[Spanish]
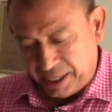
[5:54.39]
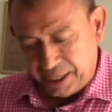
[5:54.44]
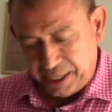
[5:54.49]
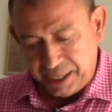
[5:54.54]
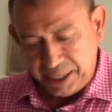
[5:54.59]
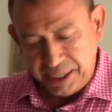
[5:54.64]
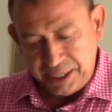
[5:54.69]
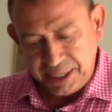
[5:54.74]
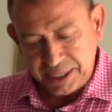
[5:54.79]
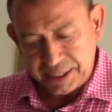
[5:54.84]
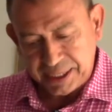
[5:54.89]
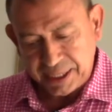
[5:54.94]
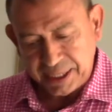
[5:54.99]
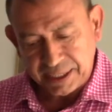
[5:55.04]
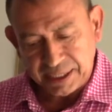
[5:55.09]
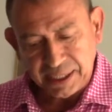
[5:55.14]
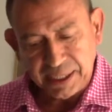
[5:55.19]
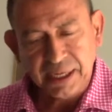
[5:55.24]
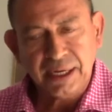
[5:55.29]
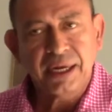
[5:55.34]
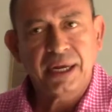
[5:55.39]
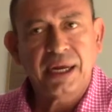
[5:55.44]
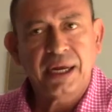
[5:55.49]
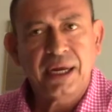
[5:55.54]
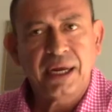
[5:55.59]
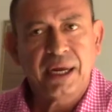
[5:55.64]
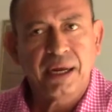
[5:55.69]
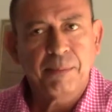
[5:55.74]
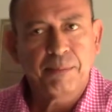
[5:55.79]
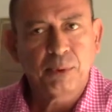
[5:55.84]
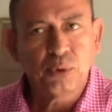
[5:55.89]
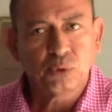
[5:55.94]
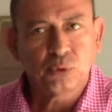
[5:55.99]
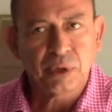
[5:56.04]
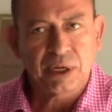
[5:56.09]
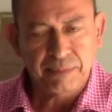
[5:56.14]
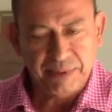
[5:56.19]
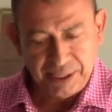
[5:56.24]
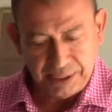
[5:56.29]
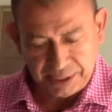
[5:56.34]
y dice eh,
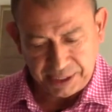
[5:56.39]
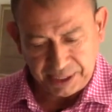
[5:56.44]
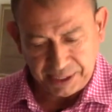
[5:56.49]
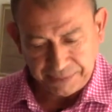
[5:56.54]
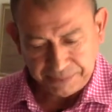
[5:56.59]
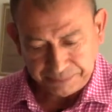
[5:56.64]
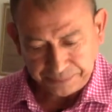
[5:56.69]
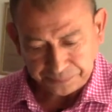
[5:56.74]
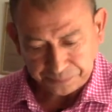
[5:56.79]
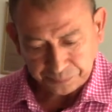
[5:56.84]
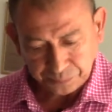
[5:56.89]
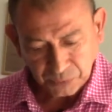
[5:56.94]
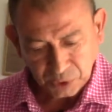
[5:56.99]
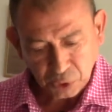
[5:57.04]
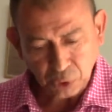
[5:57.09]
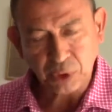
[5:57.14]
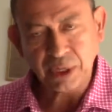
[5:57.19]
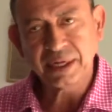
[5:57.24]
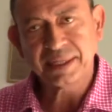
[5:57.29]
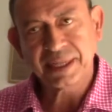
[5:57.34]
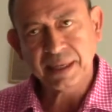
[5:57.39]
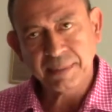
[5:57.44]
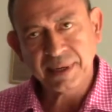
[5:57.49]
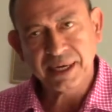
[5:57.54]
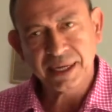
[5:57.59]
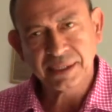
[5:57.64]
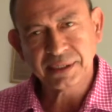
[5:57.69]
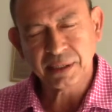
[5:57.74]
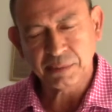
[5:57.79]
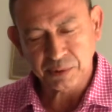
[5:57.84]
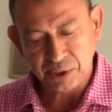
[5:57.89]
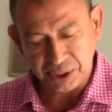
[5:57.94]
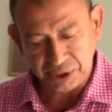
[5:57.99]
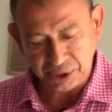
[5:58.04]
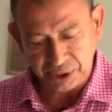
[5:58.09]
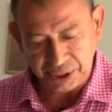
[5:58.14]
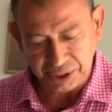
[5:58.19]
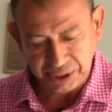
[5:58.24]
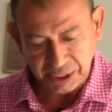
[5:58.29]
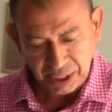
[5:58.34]
puntualmente sobre el tema de las
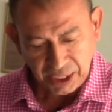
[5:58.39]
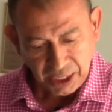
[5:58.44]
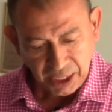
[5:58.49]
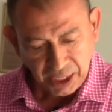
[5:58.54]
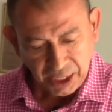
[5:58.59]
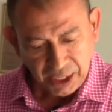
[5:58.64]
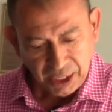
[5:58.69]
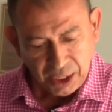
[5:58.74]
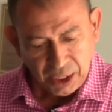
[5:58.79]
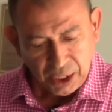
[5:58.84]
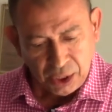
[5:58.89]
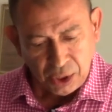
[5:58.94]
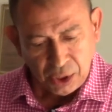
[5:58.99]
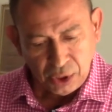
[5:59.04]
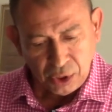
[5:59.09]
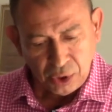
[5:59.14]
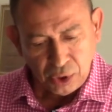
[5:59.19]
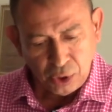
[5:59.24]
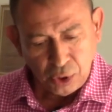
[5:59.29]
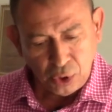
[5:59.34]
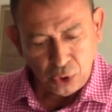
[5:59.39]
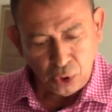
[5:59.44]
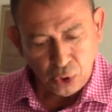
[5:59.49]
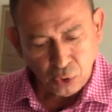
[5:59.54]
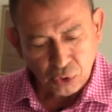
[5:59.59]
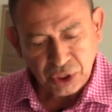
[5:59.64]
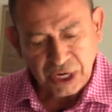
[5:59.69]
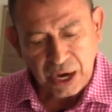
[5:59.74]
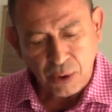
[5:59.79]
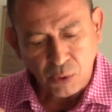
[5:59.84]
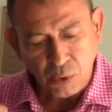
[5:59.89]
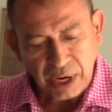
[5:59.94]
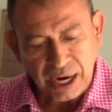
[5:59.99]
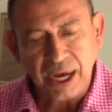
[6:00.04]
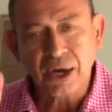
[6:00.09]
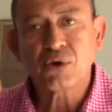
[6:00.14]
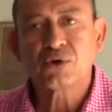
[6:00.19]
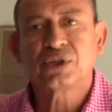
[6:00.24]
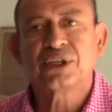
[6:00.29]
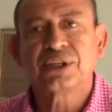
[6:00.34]
estipulaciones. Los
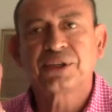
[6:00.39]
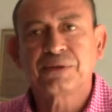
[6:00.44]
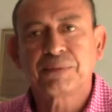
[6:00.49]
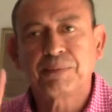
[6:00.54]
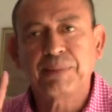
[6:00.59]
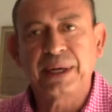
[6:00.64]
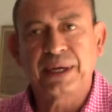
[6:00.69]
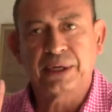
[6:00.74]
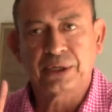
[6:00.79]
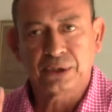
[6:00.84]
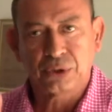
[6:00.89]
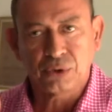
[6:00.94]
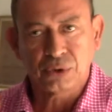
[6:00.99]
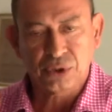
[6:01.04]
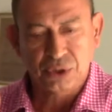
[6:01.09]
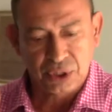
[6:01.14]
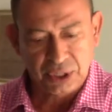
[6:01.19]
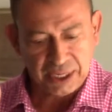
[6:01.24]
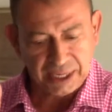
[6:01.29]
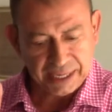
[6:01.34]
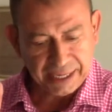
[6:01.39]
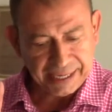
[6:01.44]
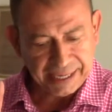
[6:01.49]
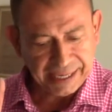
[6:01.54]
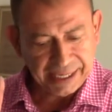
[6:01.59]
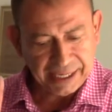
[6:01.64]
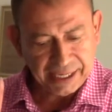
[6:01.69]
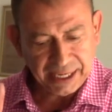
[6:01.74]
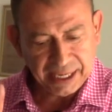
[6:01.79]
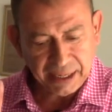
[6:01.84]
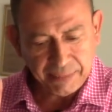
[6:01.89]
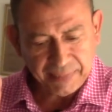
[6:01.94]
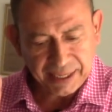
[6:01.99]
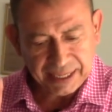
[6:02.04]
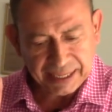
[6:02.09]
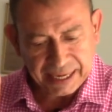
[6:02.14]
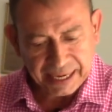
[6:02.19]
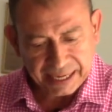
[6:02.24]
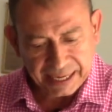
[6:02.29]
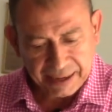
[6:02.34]
abogados expertos
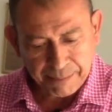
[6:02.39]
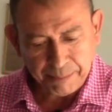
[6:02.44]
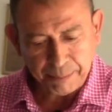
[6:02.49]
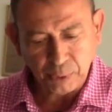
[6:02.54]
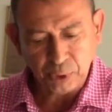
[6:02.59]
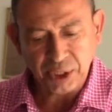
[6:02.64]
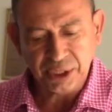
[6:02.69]
eliminarán por